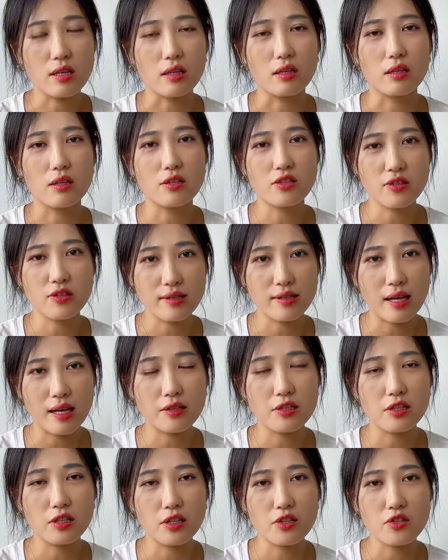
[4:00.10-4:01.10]
影和摄像
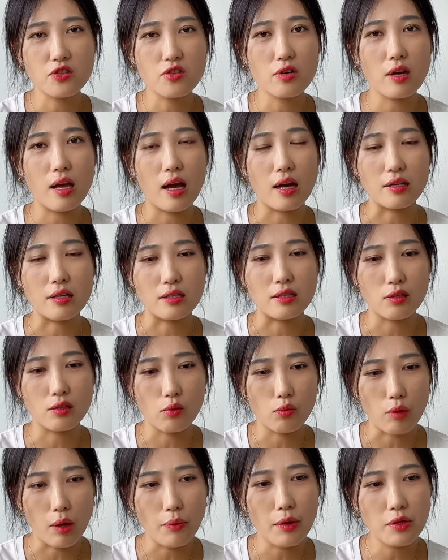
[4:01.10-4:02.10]
的这个质量已
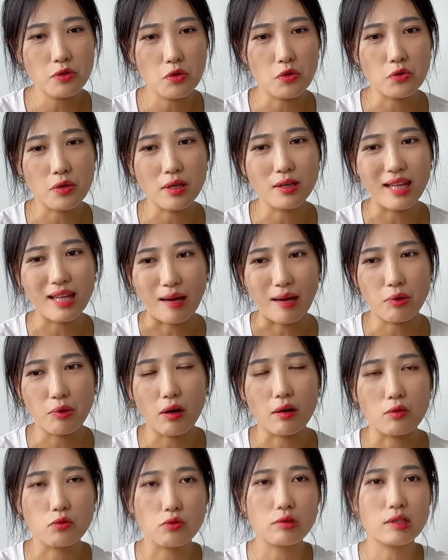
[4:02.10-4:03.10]
经完完全全达
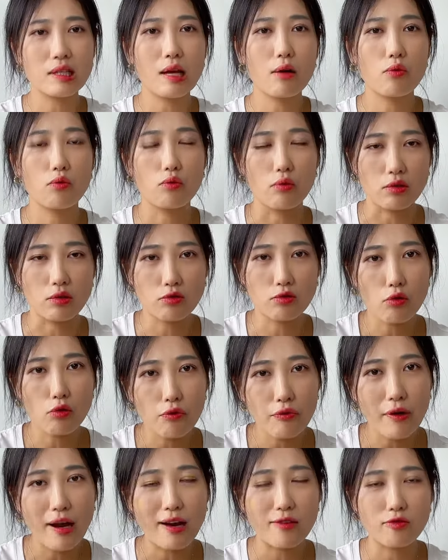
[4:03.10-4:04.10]
标了，就在我 so
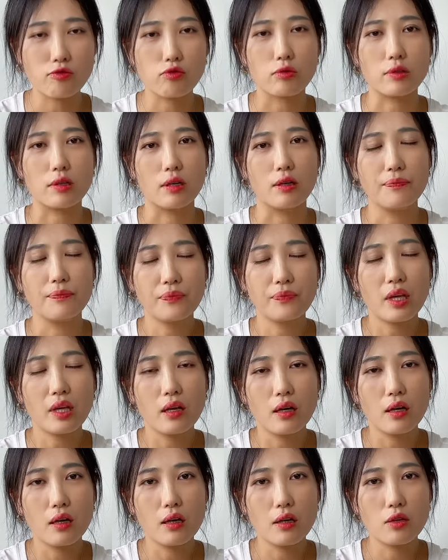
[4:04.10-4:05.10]
far 所能
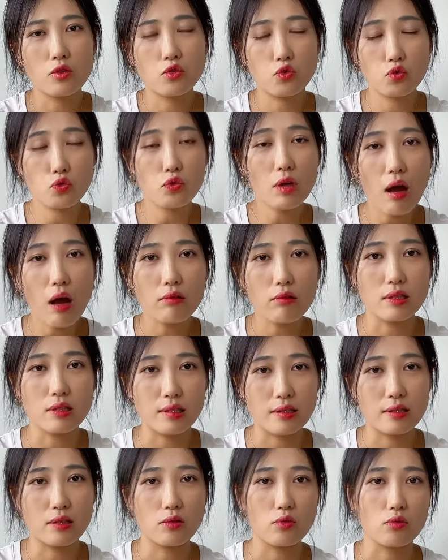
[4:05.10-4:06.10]
需要的
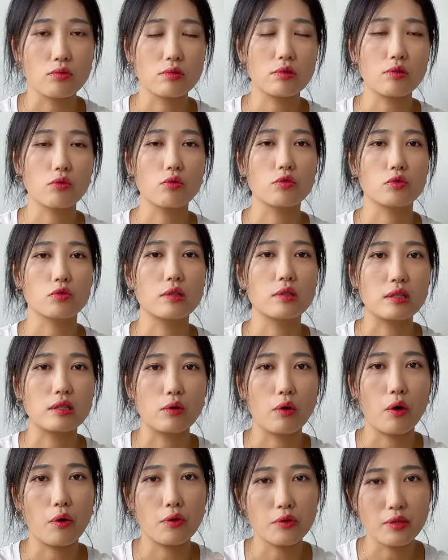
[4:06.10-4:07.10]
这些东西，我觉得已
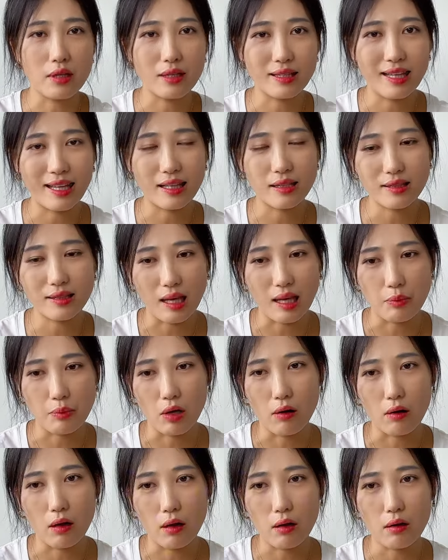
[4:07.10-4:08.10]
经完完全全达达
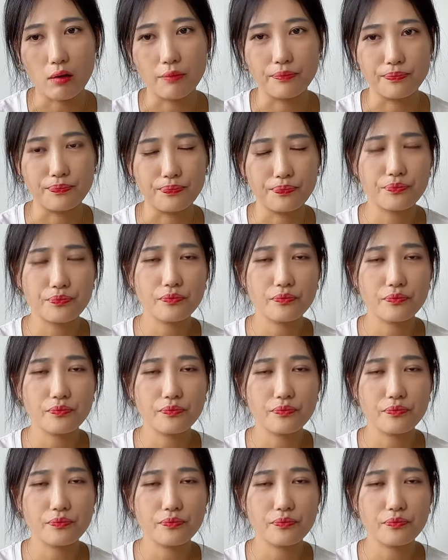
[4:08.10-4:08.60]
标了，嗯。